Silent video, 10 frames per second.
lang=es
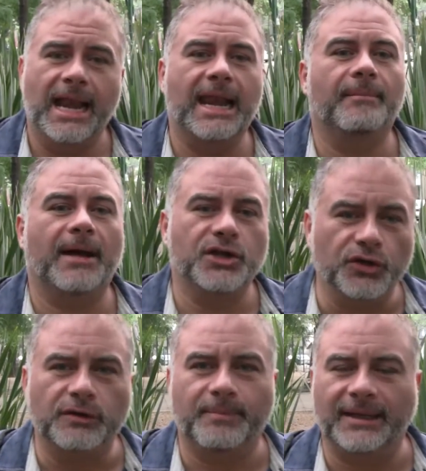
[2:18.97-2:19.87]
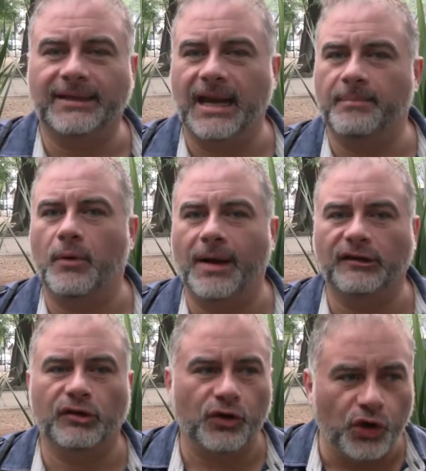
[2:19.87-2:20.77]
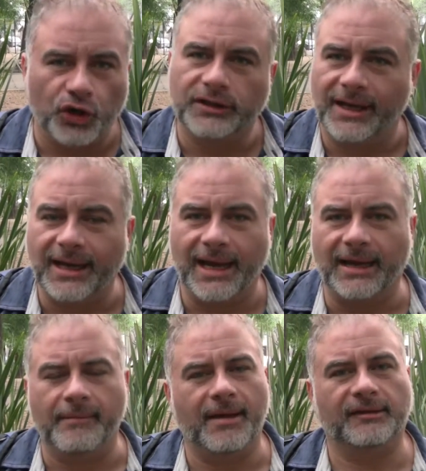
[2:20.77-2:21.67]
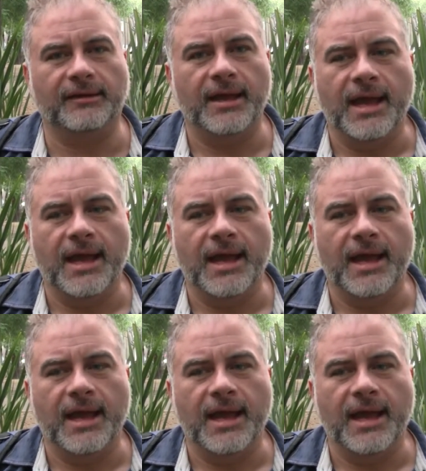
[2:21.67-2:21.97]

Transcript: La mayor parte de la población no tiene armas.